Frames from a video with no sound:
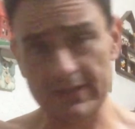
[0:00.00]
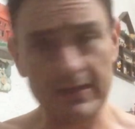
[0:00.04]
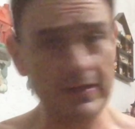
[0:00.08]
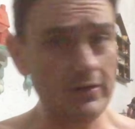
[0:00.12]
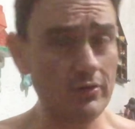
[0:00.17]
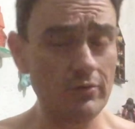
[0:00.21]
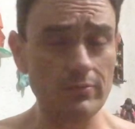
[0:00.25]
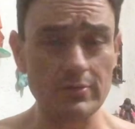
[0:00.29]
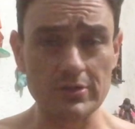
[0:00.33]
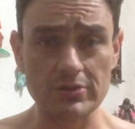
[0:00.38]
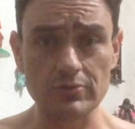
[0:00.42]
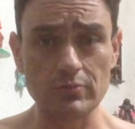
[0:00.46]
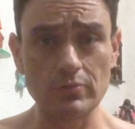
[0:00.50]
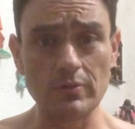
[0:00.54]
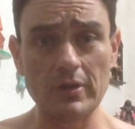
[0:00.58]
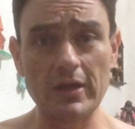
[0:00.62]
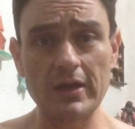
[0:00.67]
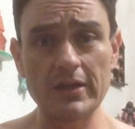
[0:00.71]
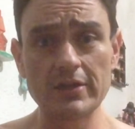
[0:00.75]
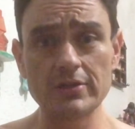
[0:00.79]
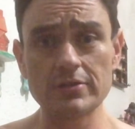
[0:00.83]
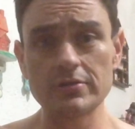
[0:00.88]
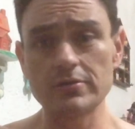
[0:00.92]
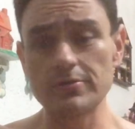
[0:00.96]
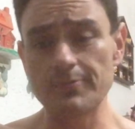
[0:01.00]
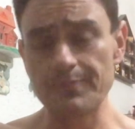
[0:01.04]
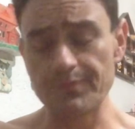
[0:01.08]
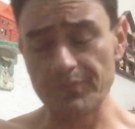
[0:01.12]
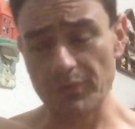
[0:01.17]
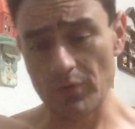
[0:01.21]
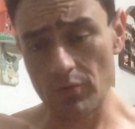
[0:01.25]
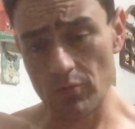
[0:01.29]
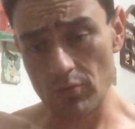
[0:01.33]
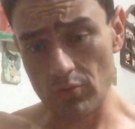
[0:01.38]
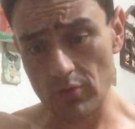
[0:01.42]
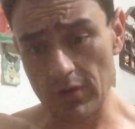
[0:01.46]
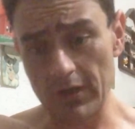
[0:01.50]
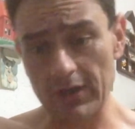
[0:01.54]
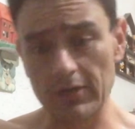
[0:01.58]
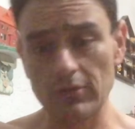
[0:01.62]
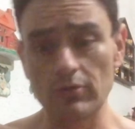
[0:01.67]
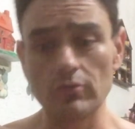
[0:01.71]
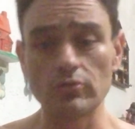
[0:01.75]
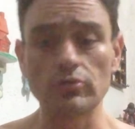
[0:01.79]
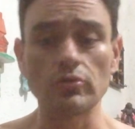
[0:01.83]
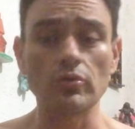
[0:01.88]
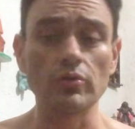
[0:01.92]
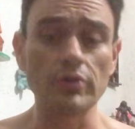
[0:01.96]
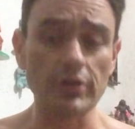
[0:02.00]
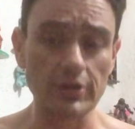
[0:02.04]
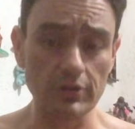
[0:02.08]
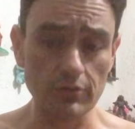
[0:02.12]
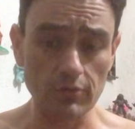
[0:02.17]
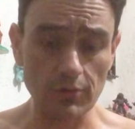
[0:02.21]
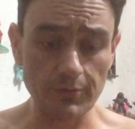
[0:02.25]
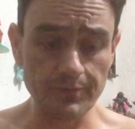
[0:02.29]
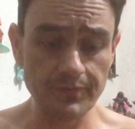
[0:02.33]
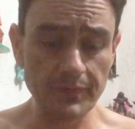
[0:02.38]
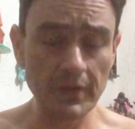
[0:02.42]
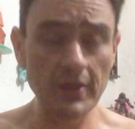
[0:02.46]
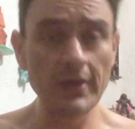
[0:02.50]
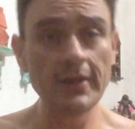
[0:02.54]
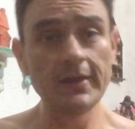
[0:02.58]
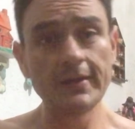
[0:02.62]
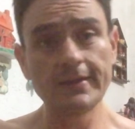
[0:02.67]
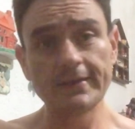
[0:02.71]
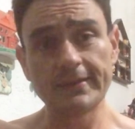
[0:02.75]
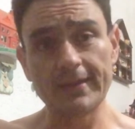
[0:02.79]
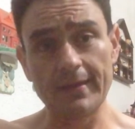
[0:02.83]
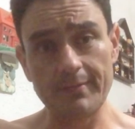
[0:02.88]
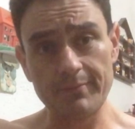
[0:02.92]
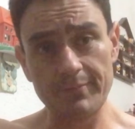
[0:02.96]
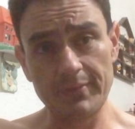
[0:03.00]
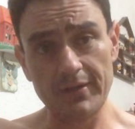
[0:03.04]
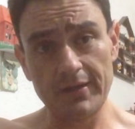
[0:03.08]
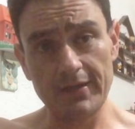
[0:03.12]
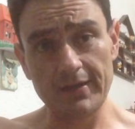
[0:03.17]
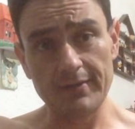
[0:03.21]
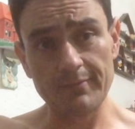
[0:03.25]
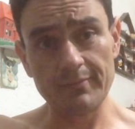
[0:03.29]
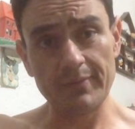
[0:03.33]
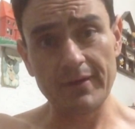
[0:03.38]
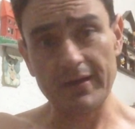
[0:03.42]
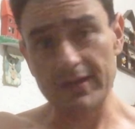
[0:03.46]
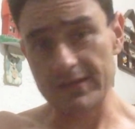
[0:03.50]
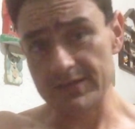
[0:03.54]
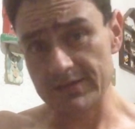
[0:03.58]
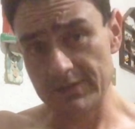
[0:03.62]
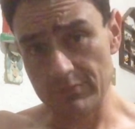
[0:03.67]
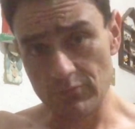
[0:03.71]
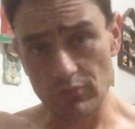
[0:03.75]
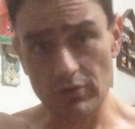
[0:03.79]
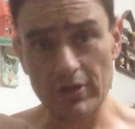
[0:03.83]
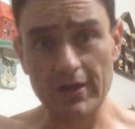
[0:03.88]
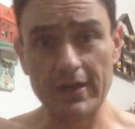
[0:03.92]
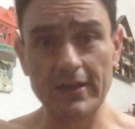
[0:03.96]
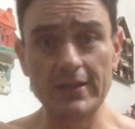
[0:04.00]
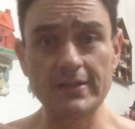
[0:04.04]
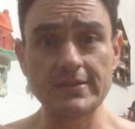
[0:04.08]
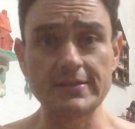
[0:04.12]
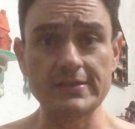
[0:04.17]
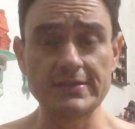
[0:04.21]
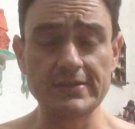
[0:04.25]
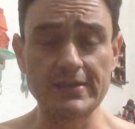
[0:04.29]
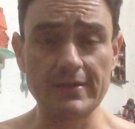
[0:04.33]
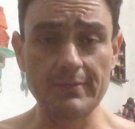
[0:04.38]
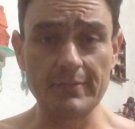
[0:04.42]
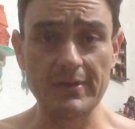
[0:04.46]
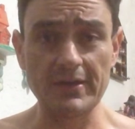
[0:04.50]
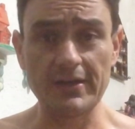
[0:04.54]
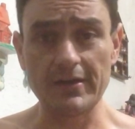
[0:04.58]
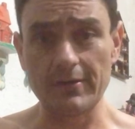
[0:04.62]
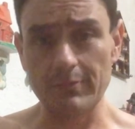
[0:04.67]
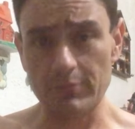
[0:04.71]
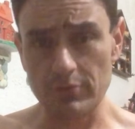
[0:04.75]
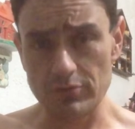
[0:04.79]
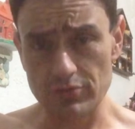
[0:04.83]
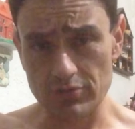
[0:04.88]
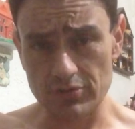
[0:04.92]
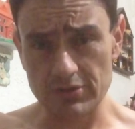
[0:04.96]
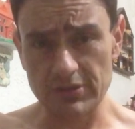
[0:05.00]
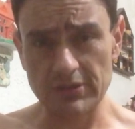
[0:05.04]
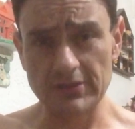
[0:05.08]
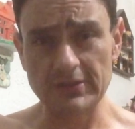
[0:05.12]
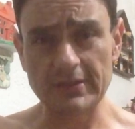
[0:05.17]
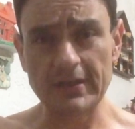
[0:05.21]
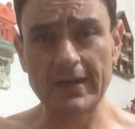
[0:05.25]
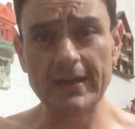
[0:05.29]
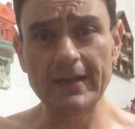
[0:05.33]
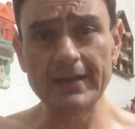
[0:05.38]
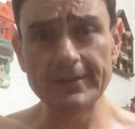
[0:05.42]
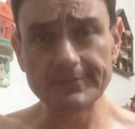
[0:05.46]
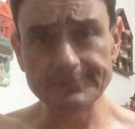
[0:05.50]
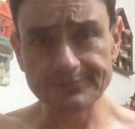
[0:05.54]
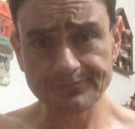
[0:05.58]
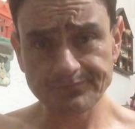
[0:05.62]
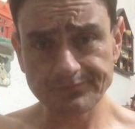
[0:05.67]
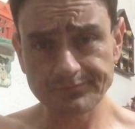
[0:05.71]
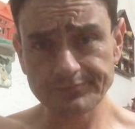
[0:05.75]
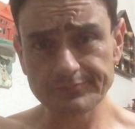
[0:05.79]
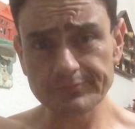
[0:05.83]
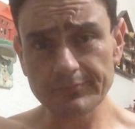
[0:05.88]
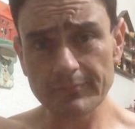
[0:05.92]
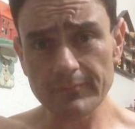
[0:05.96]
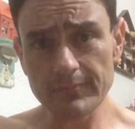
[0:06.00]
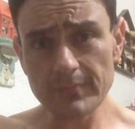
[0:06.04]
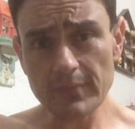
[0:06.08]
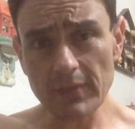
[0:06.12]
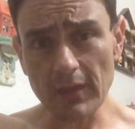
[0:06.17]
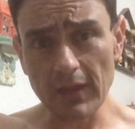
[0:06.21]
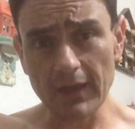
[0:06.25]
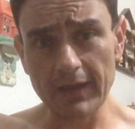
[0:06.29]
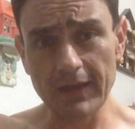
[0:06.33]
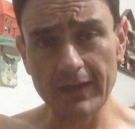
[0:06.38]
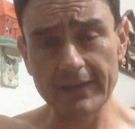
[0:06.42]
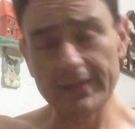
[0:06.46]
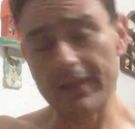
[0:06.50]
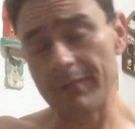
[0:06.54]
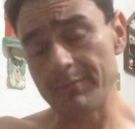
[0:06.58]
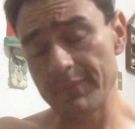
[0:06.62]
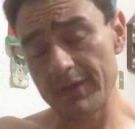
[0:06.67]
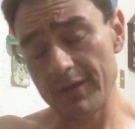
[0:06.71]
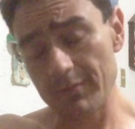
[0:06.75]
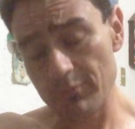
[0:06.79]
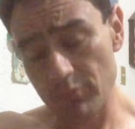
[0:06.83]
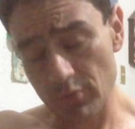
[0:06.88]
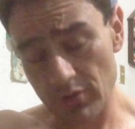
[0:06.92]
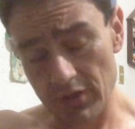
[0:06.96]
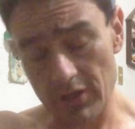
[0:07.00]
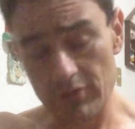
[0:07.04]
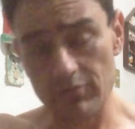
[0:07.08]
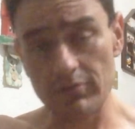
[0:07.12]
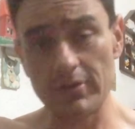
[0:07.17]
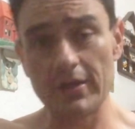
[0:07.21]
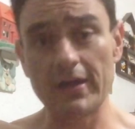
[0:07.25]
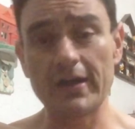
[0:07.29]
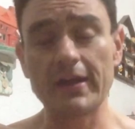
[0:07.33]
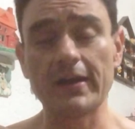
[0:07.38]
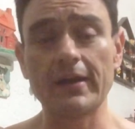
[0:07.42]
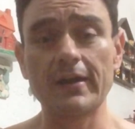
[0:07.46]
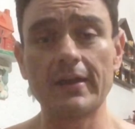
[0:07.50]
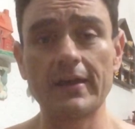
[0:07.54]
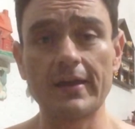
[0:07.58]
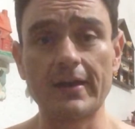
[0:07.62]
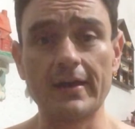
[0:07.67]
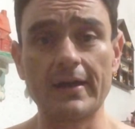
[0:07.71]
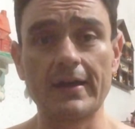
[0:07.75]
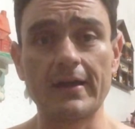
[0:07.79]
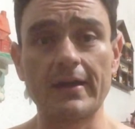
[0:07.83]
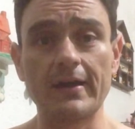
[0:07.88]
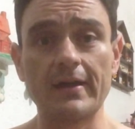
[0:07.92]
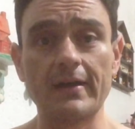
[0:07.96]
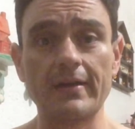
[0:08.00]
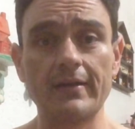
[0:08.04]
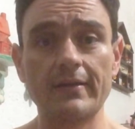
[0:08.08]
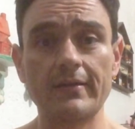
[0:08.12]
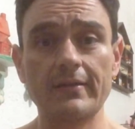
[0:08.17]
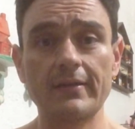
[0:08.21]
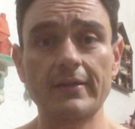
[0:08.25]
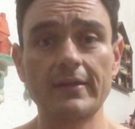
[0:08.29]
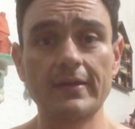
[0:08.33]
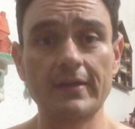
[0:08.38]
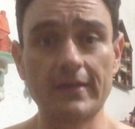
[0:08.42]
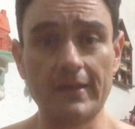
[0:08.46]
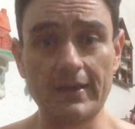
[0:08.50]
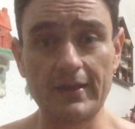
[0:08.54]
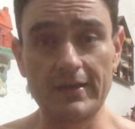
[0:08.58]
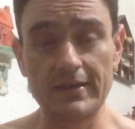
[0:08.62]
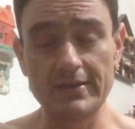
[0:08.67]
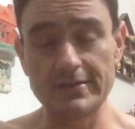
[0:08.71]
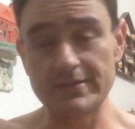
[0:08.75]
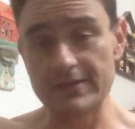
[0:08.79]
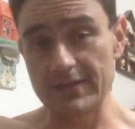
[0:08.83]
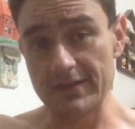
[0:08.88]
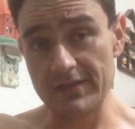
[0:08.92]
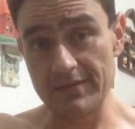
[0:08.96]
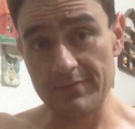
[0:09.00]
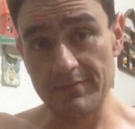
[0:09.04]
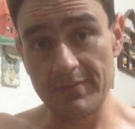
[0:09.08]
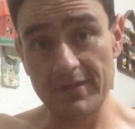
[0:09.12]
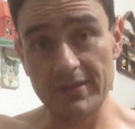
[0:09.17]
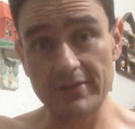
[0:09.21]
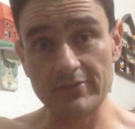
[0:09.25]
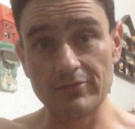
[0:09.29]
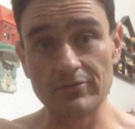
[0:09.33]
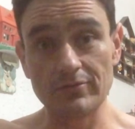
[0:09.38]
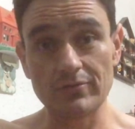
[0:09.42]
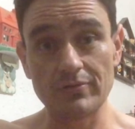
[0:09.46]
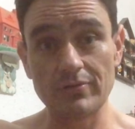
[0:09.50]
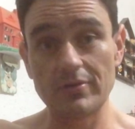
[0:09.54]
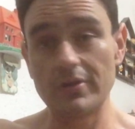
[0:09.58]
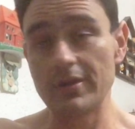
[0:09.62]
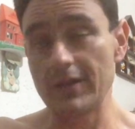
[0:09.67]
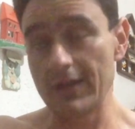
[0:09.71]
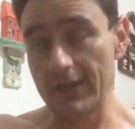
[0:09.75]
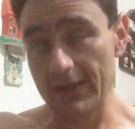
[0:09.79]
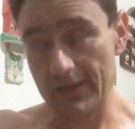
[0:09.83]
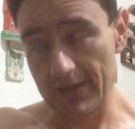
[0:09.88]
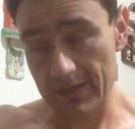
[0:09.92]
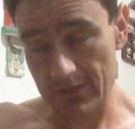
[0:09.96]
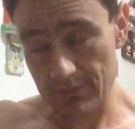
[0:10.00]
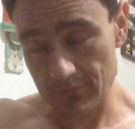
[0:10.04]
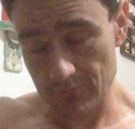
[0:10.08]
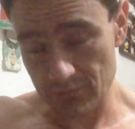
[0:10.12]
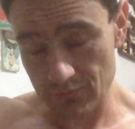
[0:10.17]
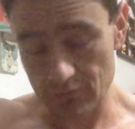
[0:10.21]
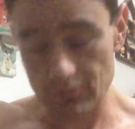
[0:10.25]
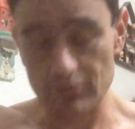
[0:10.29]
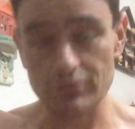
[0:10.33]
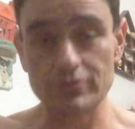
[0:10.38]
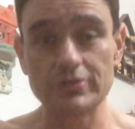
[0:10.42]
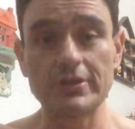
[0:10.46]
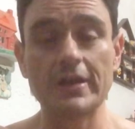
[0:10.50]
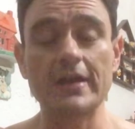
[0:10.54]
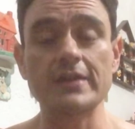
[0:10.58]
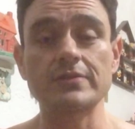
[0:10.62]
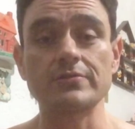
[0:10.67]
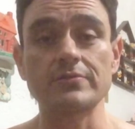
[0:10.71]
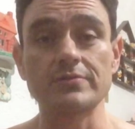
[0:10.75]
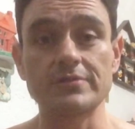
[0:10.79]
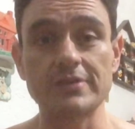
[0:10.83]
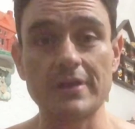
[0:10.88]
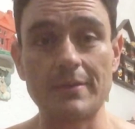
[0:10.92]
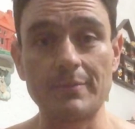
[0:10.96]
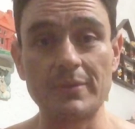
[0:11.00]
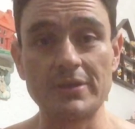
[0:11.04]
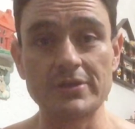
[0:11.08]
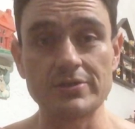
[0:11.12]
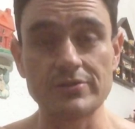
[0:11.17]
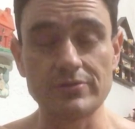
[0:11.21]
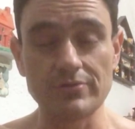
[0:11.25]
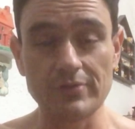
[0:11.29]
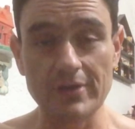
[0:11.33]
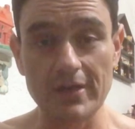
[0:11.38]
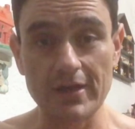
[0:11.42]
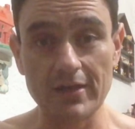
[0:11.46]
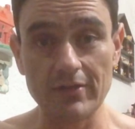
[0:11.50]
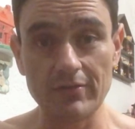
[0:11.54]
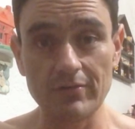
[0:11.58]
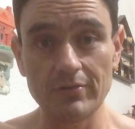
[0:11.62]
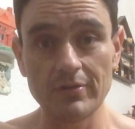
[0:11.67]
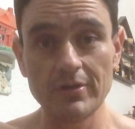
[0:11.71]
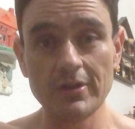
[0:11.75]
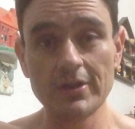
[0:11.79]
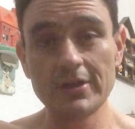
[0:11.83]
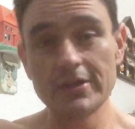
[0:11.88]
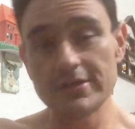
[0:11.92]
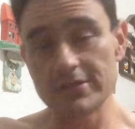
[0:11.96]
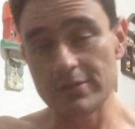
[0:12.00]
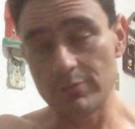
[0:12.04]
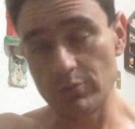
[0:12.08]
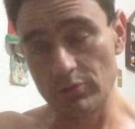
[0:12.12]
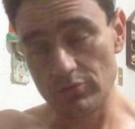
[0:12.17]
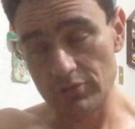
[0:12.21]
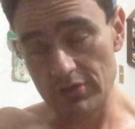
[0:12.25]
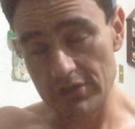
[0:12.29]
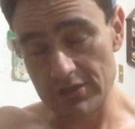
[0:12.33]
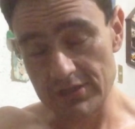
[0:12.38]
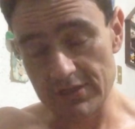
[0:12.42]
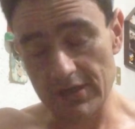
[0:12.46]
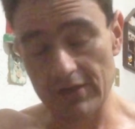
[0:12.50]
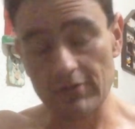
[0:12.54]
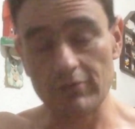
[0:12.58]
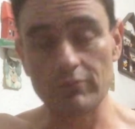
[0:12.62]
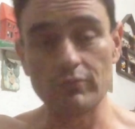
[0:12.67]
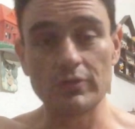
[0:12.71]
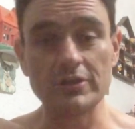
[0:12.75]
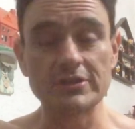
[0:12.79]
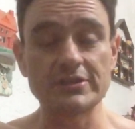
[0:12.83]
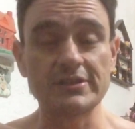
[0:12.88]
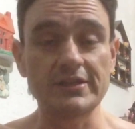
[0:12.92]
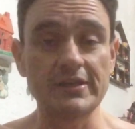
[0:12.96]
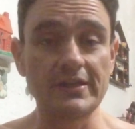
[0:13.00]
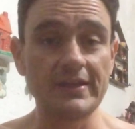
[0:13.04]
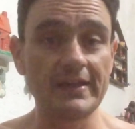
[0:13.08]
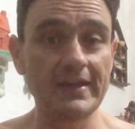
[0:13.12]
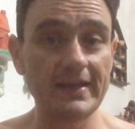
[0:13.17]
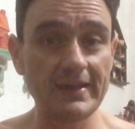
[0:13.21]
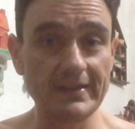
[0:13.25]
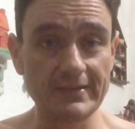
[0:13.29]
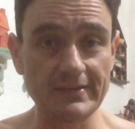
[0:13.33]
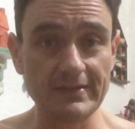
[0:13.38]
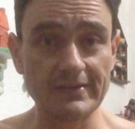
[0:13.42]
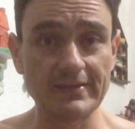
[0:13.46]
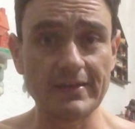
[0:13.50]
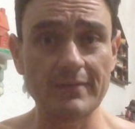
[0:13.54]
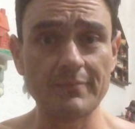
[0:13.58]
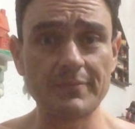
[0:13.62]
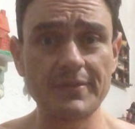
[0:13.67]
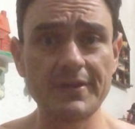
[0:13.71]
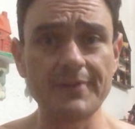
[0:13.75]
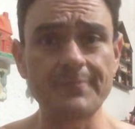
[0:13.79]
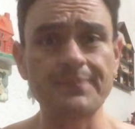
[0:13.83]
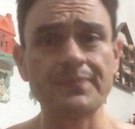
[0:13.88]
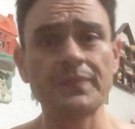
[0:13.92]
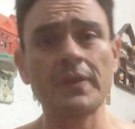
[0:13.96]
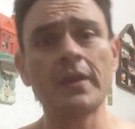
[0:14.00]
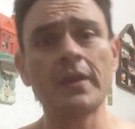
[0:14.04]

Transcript: cardiovasculares o cardiotónico, también para estimular el sistema nervioso central, eh, también puede ayudar a el estreñimiento, en algunos casos se ha mencionado, se puede utilizar como astringente también.